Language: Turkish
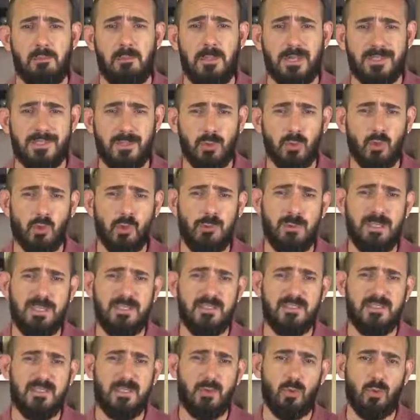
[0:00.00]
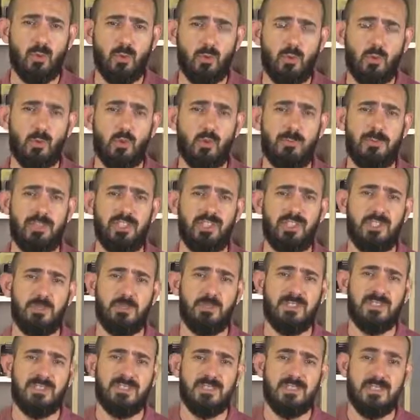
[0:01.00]
Masaüstü bilgisayar oluşturma
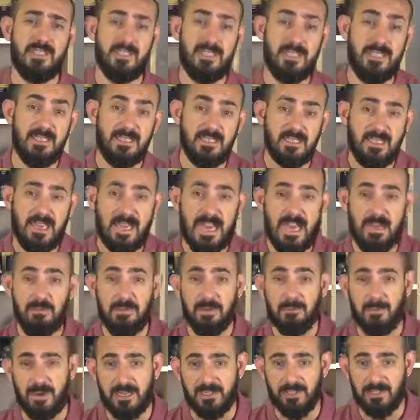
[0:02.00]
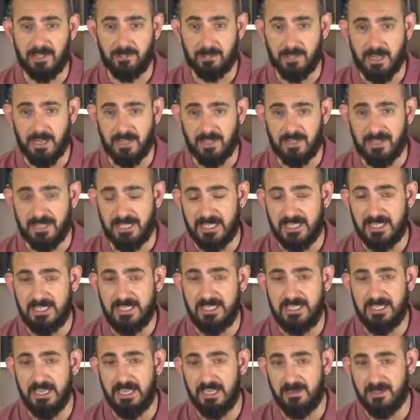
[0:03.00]
aşamasında her bir
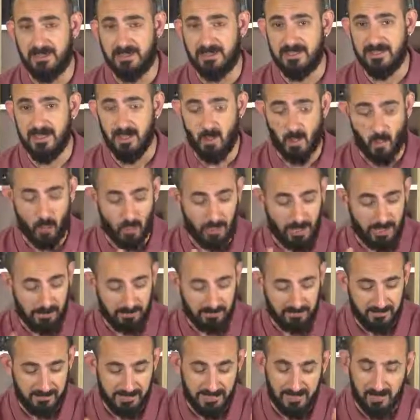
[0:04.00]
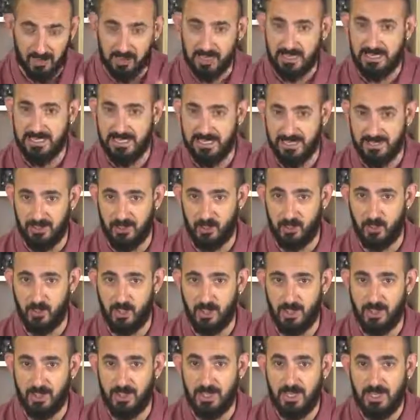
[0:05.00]
parça, elbette önem teşkil
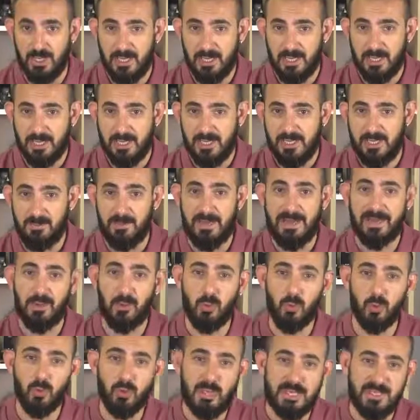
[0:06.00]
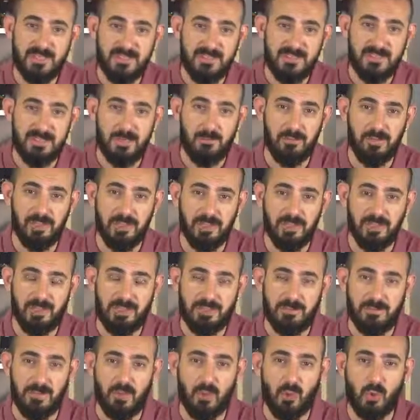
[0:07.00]
ediyor. Hadi belki uzay sistem
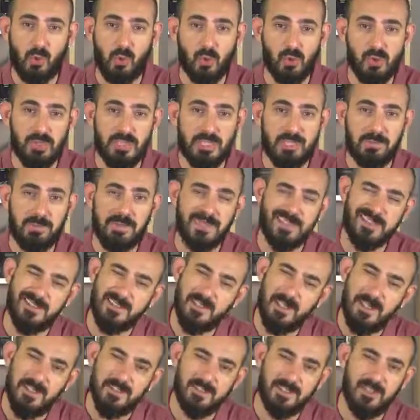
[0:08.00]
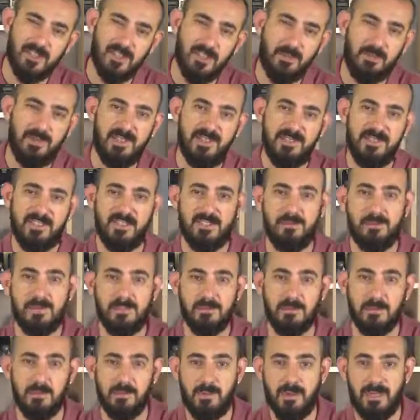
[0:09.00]
çalıştırmayı göze alıp kasayı es geçebilirsiniz
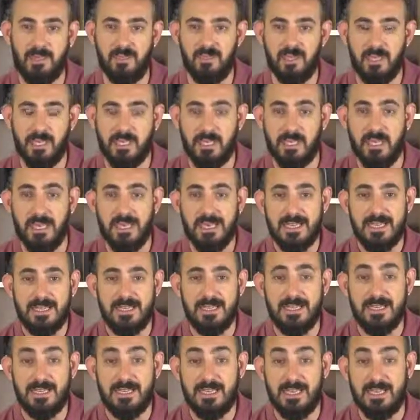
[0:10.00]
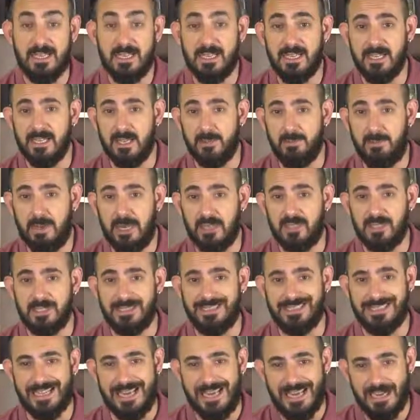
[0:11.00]
bizim gibi ancak e, geri kalan
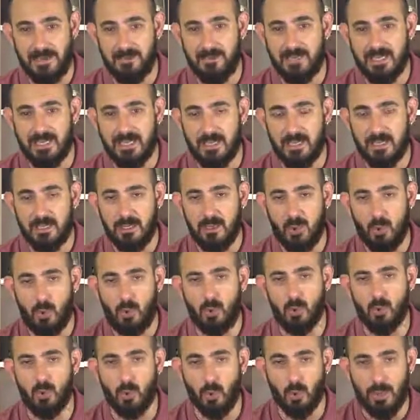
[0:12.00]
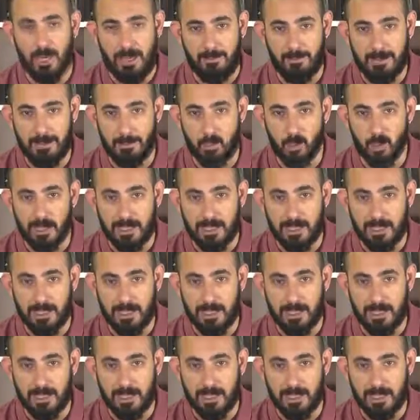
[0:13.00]
parçaların her biri oldukça önemli.